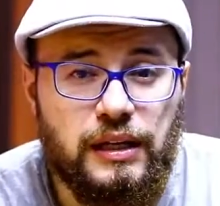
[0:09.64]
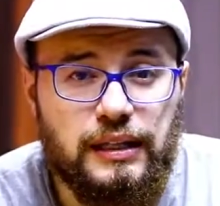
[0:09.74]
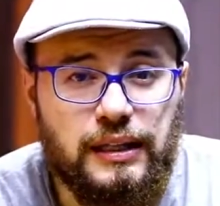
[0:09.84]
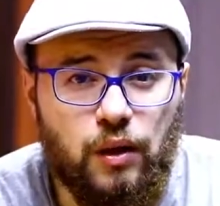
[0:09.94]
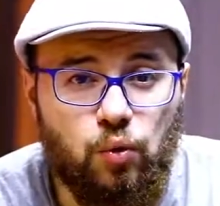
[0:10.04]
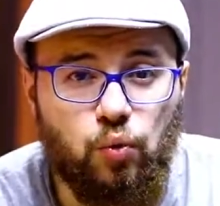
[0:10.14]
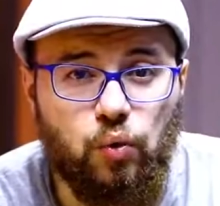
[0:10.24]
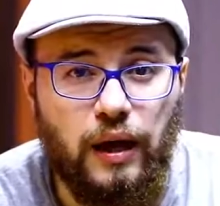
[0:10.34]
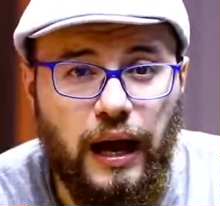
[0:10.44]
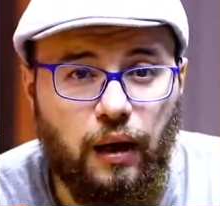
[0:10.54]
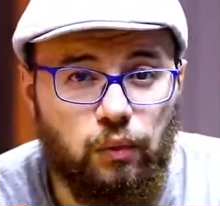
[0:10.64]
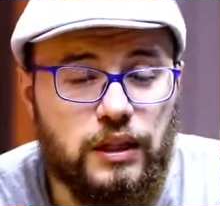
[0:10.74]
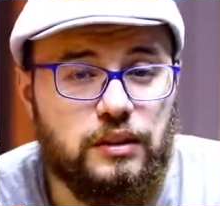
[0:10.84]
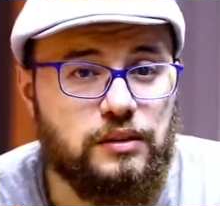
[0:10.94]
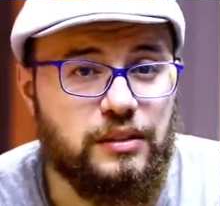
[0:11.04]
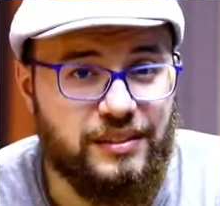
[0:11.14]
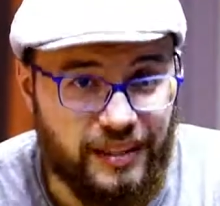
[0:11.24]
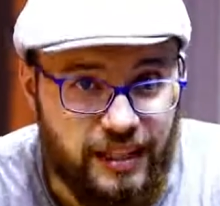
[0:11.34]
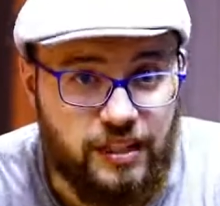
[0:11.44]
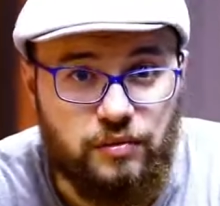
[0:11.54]
لو حاولت
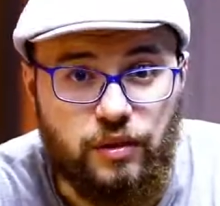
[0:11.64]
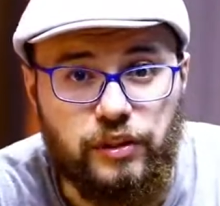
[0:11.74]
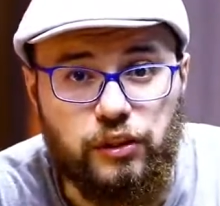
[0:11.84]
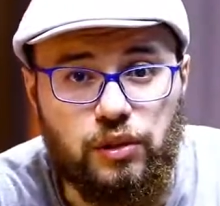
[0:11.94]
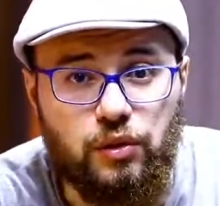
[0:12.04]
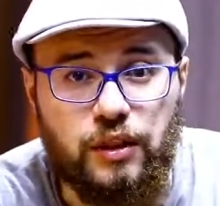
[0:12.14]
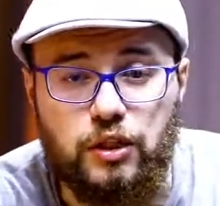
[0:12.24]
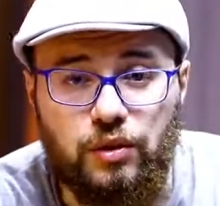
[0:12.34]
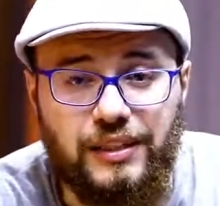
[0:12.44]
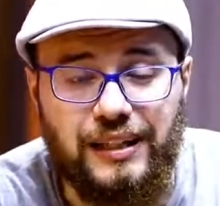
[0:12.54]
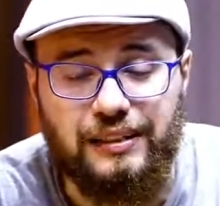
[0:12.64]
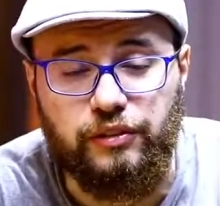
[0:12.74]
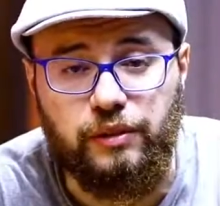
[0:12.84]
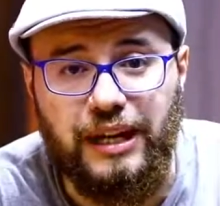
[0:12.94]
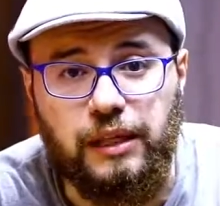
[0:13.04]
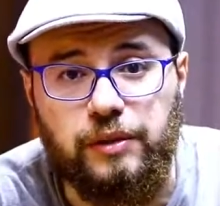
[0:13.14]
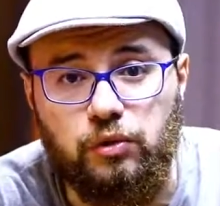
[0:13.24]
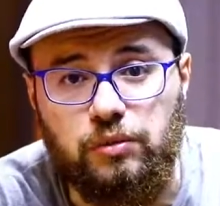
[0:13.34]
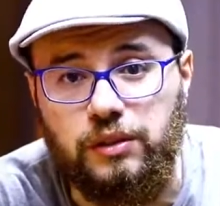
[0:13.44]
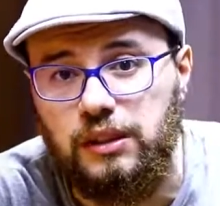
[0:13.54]
تركز في الفيديو دوت الاصوات دي هتفرق معاك
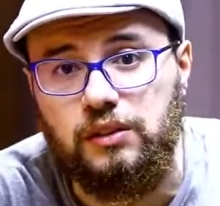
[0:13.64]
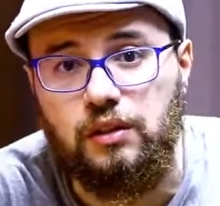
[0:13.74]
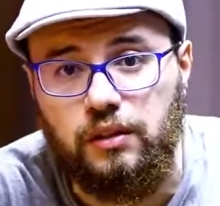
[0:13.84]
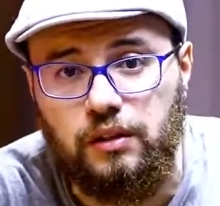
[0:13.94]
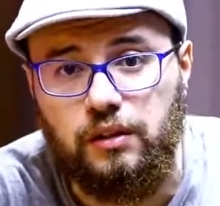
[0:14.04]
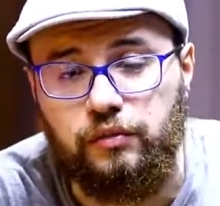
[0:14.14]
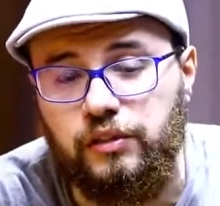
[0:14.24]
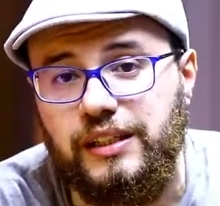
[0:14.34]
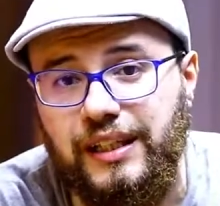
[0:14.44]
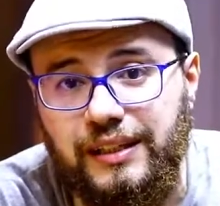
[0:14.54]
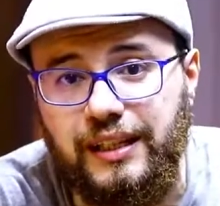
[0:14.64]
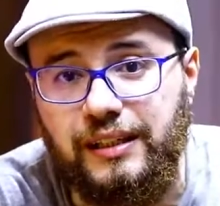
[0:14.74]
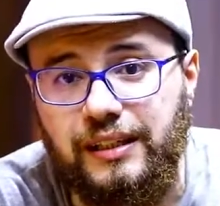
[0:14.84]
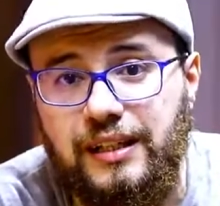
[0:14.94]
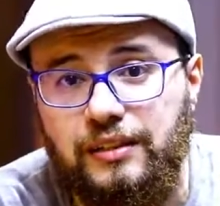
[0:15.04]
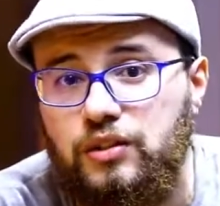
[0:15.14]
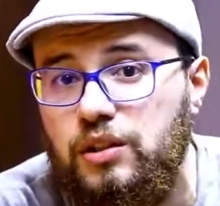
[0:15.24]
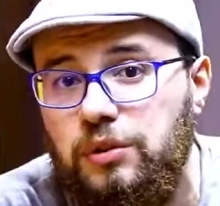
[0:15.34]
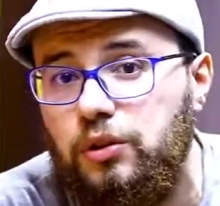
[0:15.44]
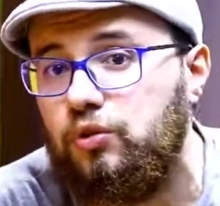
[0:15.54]
180 درجه في انك
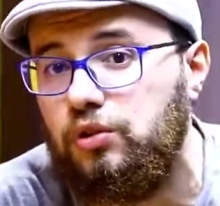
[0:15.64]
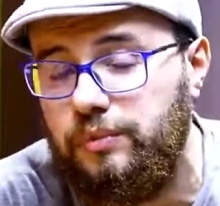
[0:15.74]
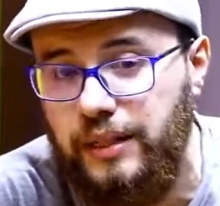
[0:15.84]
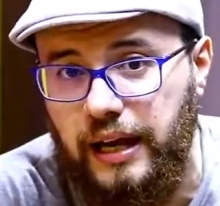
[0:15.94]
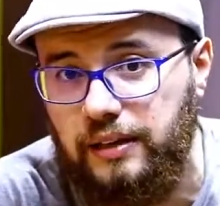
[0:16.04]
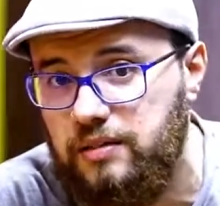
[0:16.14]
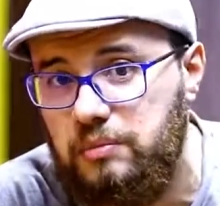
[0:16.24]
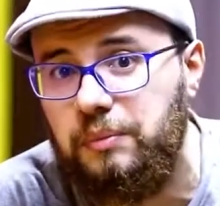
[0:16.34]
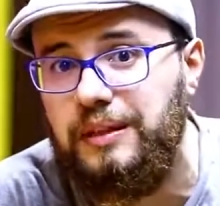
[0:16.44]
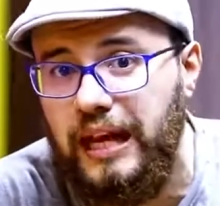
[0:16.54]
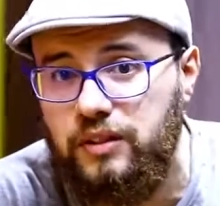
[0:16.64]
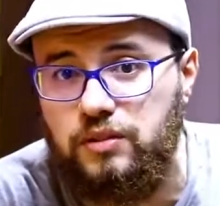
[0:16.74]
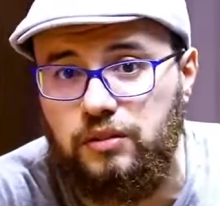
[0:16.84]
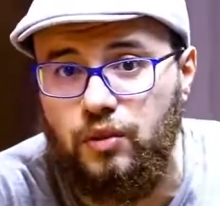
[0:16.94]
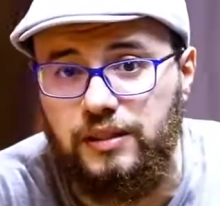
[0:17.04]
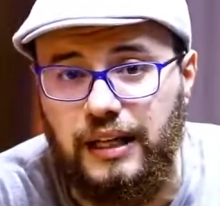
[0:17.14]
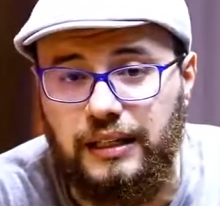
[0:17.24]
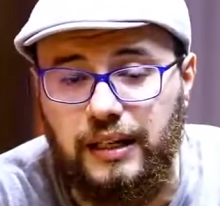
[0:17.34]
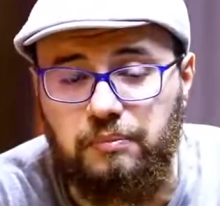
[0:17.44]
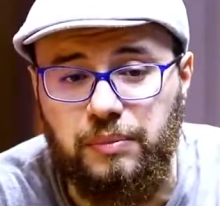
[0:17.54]
تظبط النطق بتاعك سيبك من الاكسنت دلوقتي
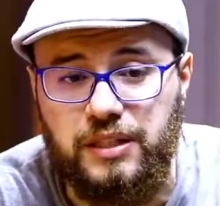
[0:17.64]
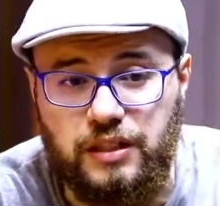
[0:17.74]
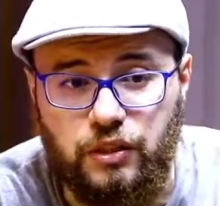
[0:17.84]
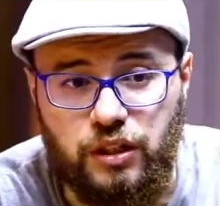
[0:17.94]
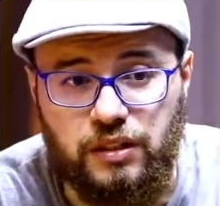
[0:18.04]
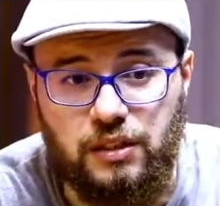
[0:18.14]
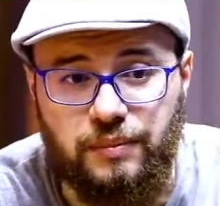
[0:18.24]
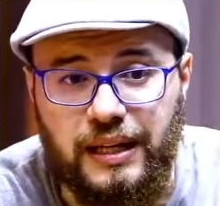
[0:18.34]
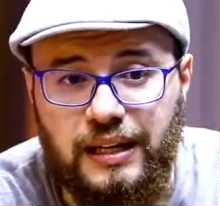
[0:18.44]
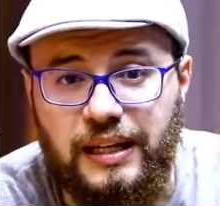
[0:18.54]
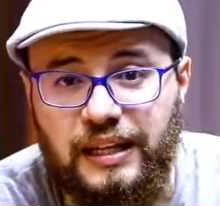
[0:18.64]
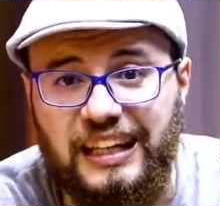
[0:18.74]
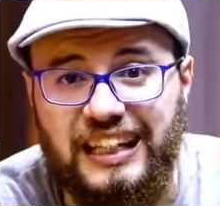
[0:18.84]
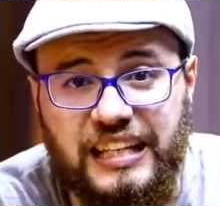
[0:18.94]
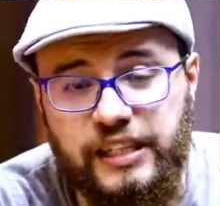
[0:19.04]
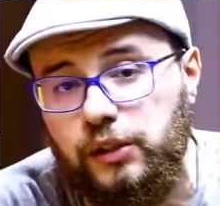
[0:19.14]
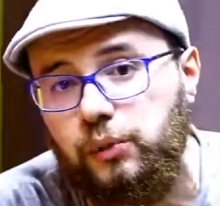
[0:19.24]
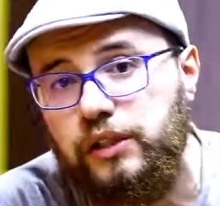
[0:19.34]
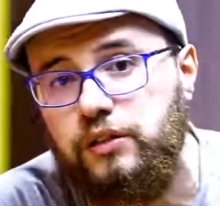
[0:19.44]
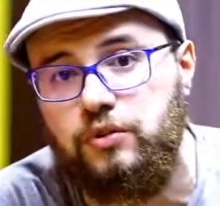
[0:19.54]
على جنب بس عشان تبقى كلير
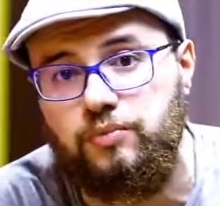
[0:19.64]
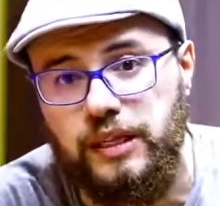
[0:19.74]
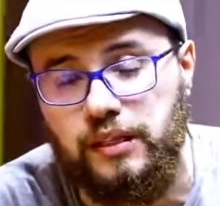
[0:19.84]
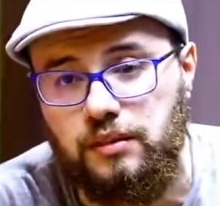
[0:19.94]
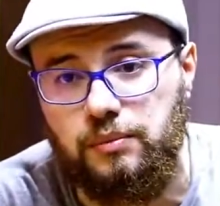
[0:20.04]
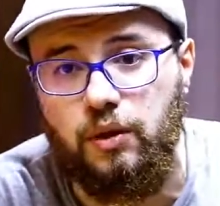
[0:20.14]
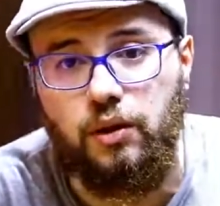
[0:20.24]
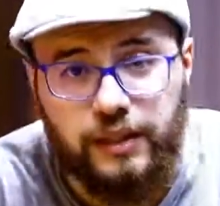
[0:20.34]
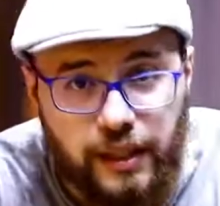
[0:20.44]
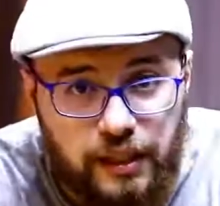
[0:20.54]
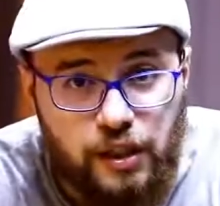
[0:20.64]
وين يو سبيك تبقى واضح